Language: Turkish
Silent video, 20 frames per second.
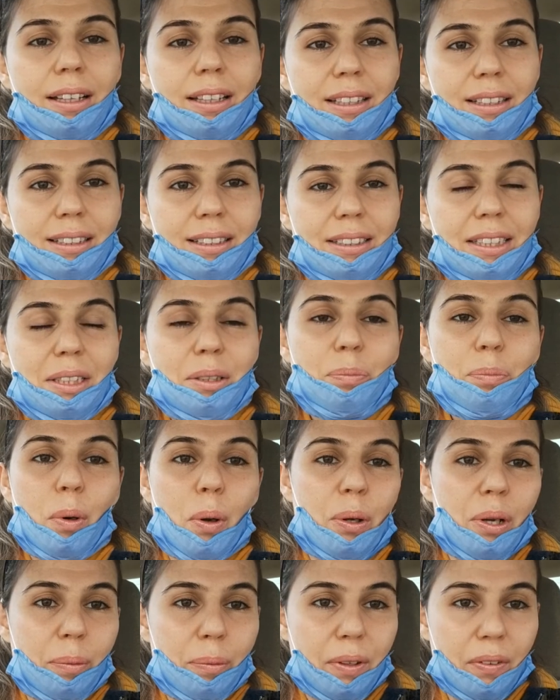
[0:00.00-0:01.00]
Ee, dedim
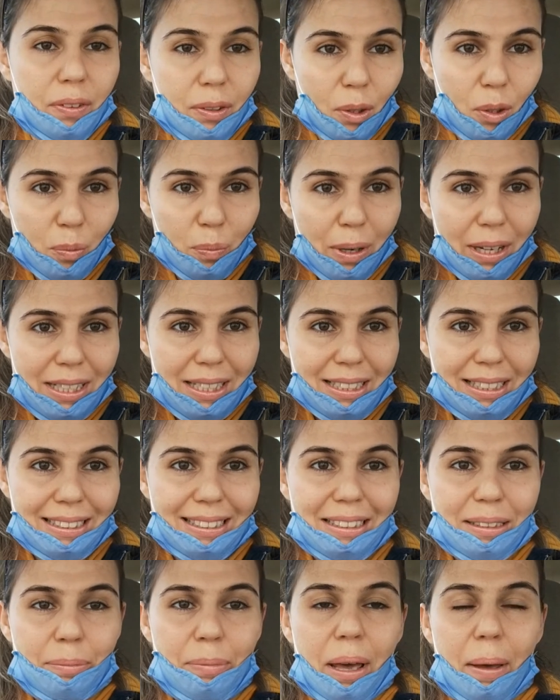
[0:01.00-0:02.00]
böyle bir vlog
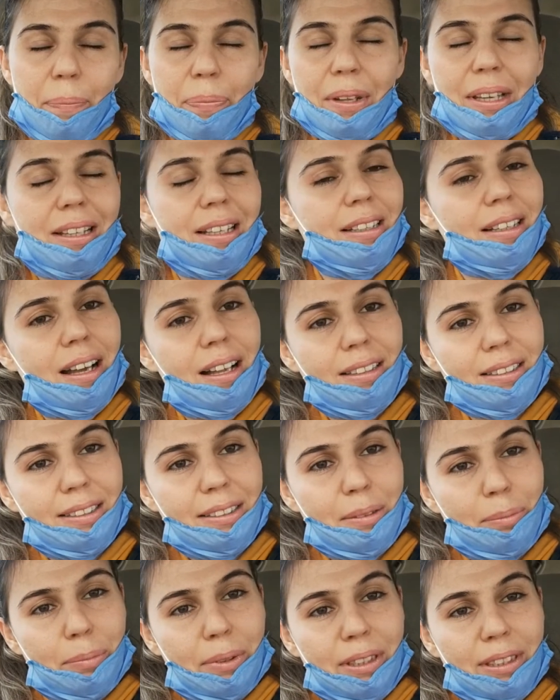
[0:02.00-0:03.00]
başlatayım. Hem neler
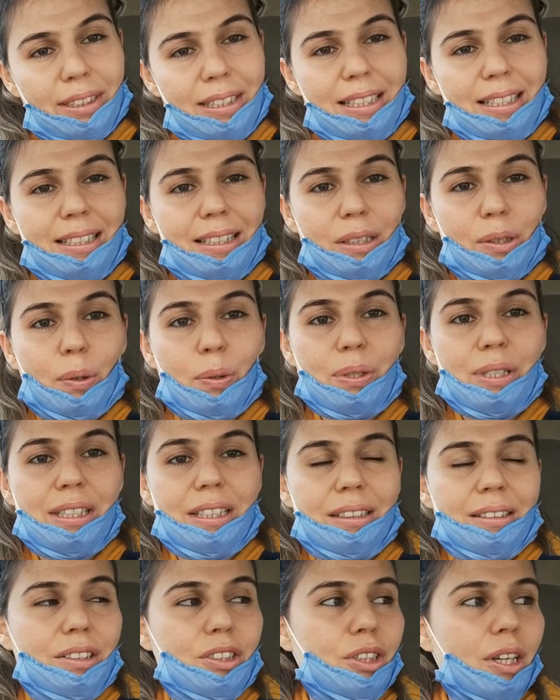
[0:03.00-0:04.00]
aldığımı size
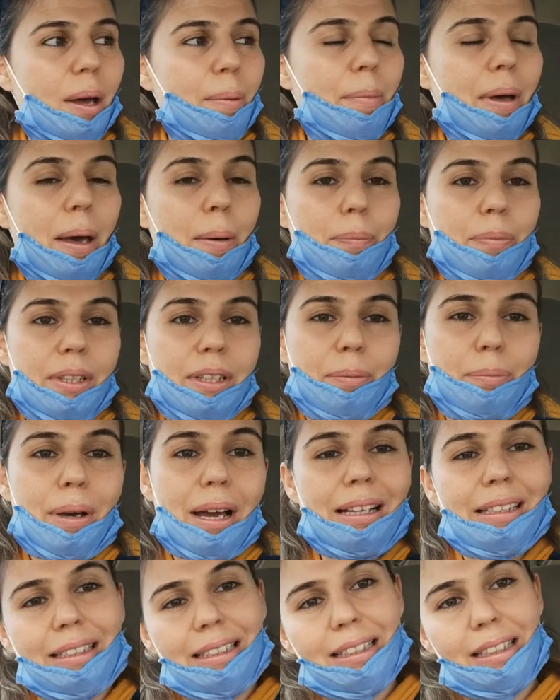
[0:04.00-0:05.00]
göstereceğim hem de
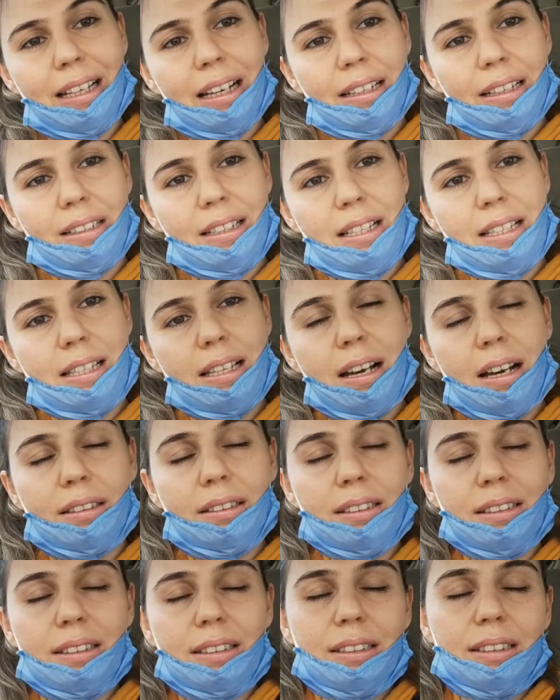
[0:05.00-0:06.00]
belki arada
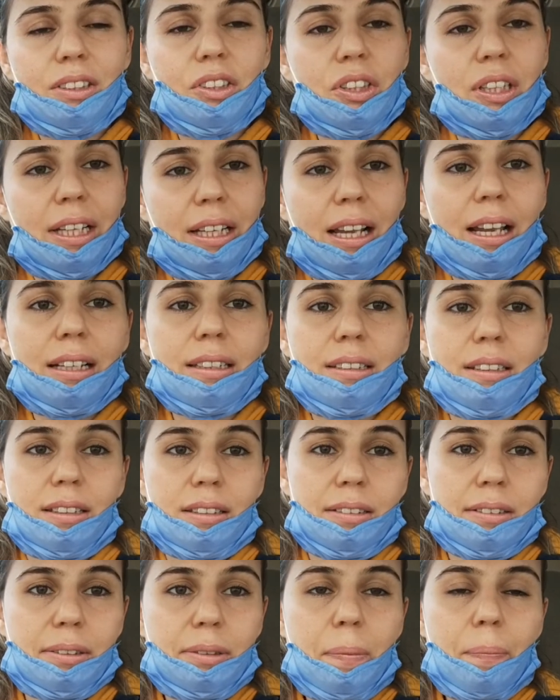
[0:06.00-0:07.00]
sağlıklı şeyler de
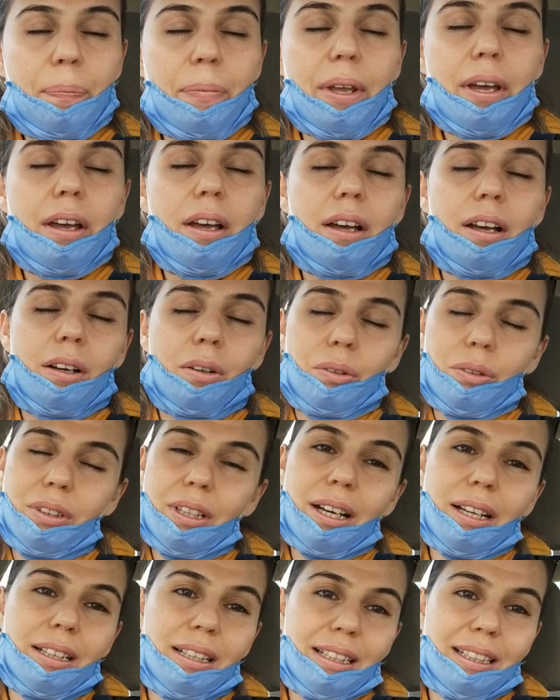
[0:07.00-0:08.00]
alırım.
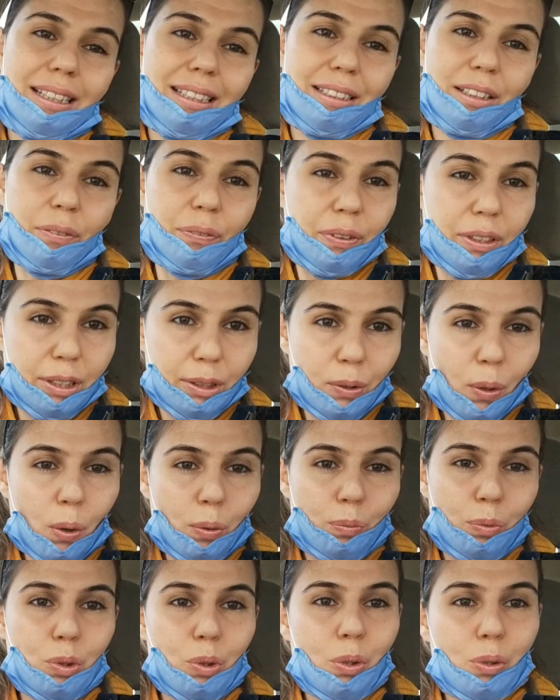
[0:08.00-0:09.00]
Onlarla ilgili de fikir
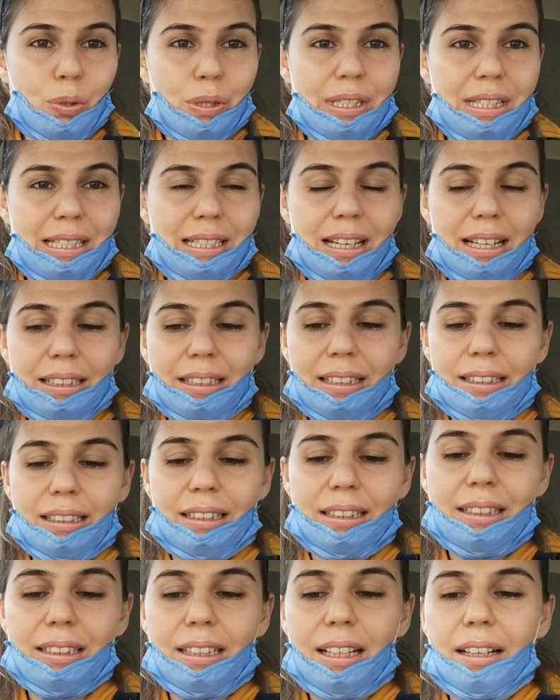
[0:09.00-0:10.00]
olmuş olur size
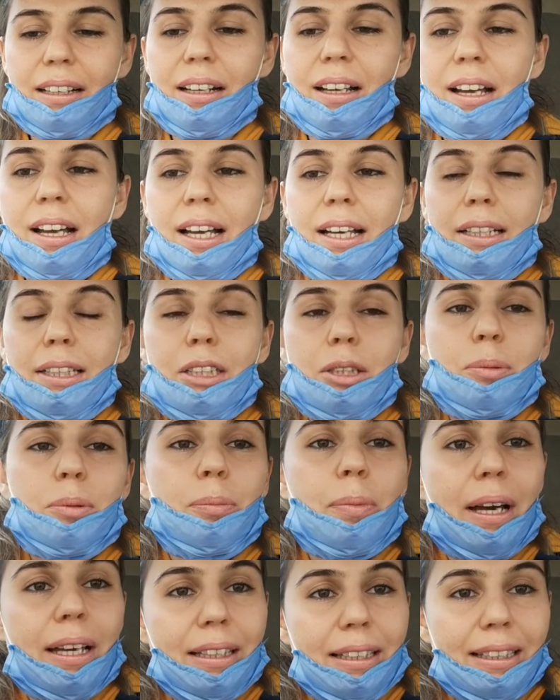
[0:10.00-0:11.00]
arkadaşlar.
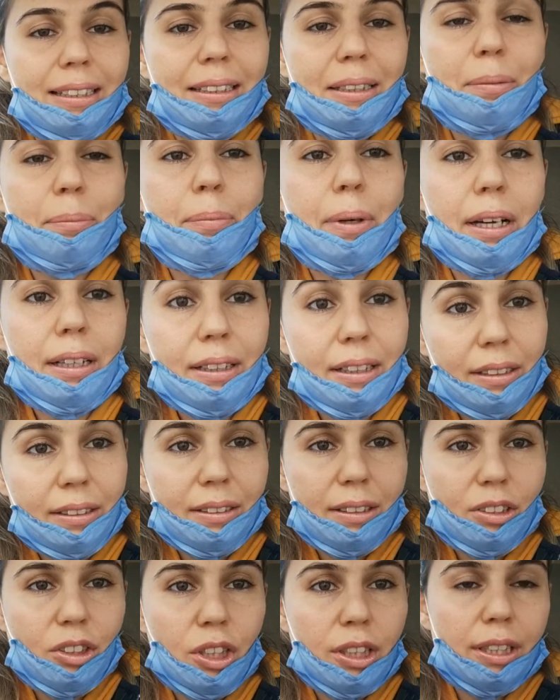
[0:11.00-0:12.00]
Şimdi ben gideyim
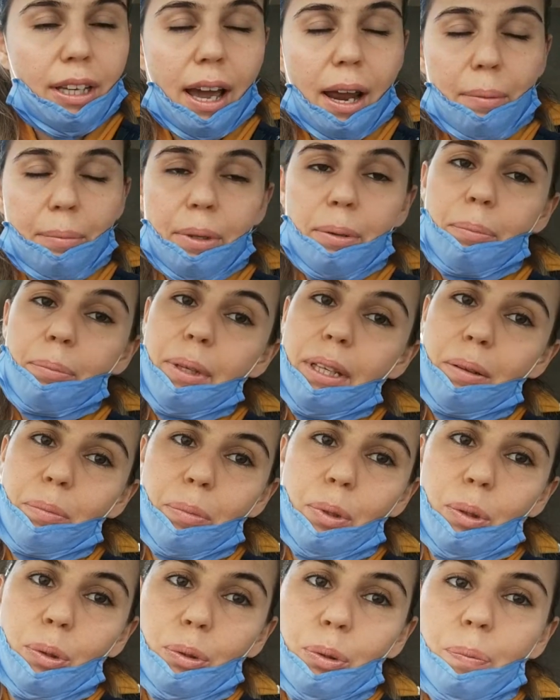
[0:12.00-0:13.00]
markette çeker miyim
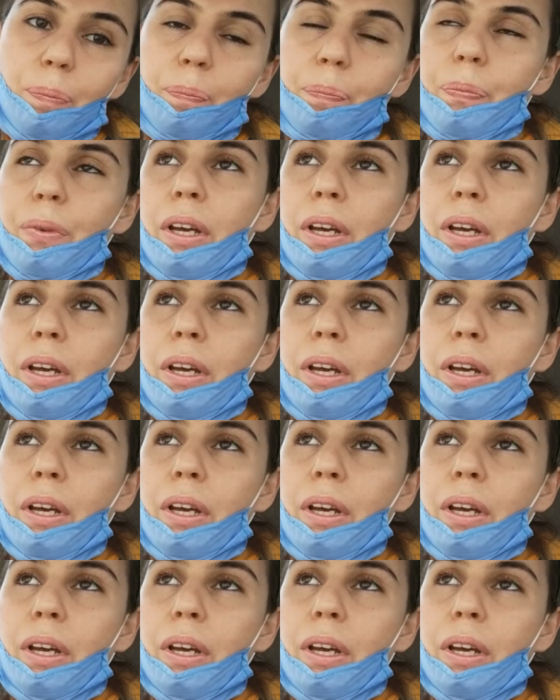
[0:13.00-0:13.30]
bilmiyorum.